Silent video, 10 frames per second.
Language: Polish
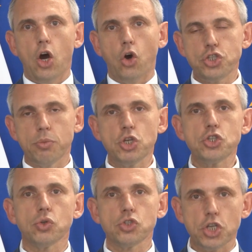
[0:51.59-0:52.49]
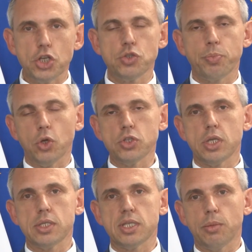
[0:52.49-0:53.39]

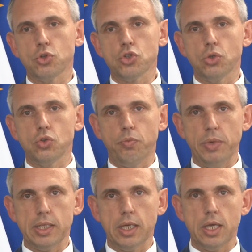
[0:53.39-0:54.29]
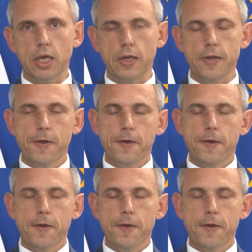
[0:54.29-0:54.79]
86% samorządów ma takie